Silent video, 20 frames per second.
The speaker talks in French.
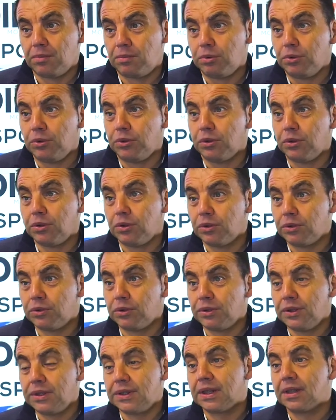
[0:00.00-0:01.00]
plus de,
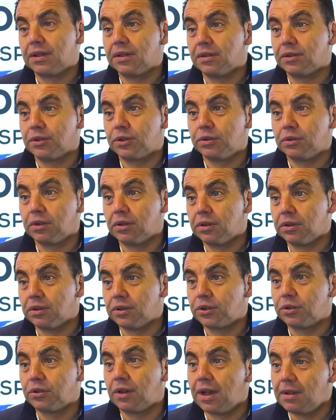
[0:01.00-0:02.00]
17 ans
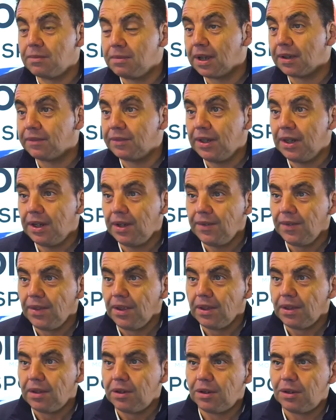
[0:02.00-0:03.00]
sur, Albertville.
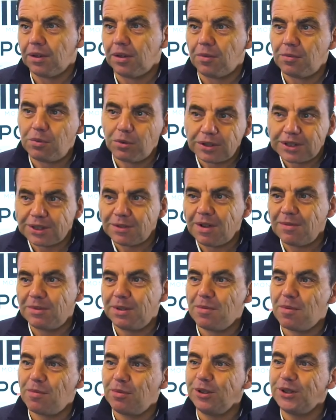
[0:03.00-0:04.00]
on pourrait en savoir un
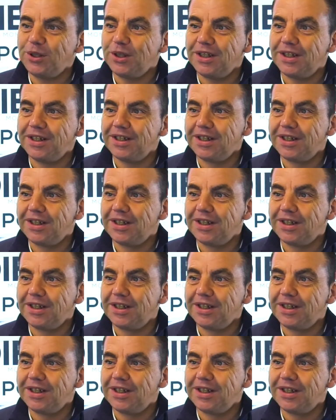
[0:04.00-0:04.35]
petit peu plus